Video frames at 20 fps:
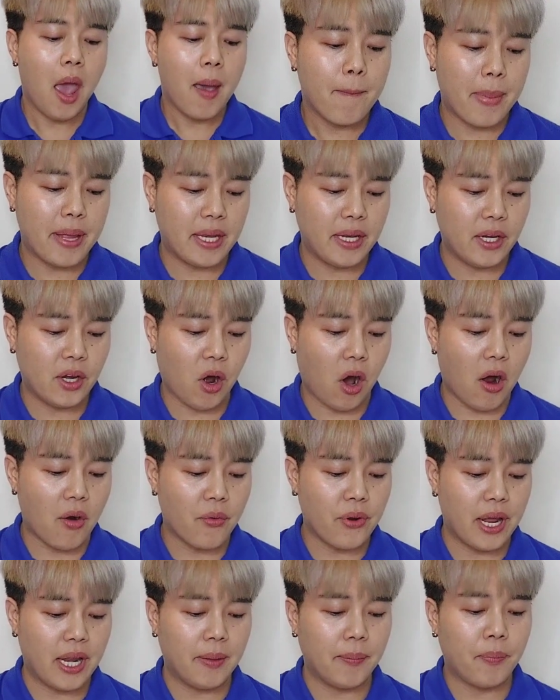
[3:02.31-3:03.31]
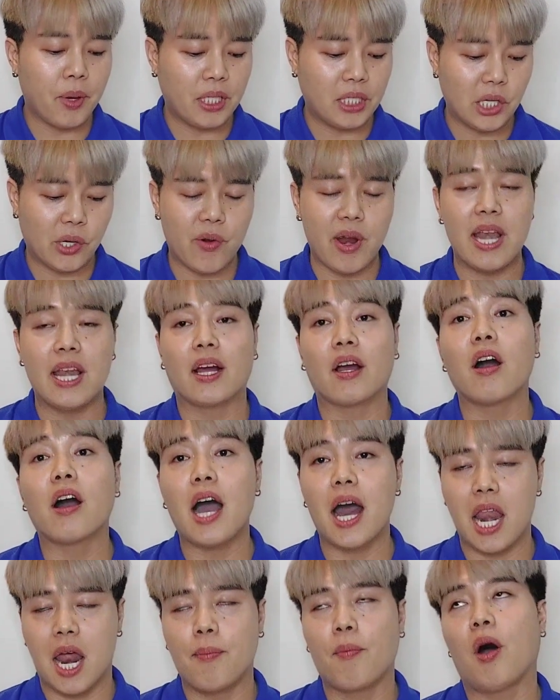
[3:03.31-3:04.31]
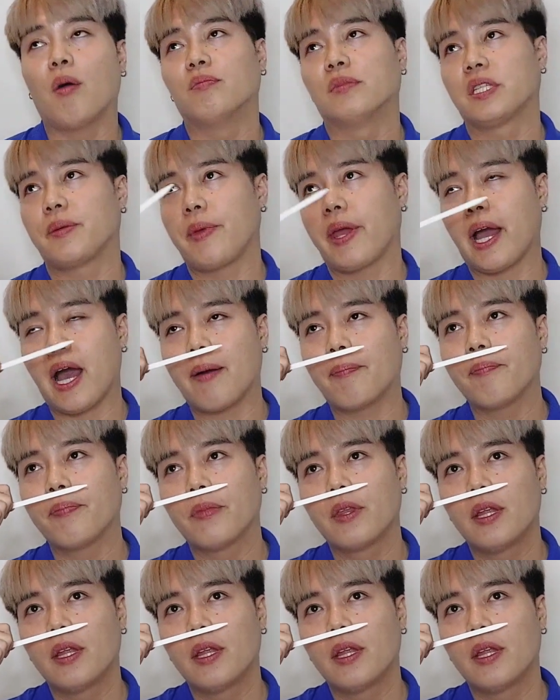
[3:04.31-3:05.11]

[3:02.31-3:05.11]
เมดินออเรนต์เพชรเกรนแล้วก็คาราเมลใช่ไหมครับ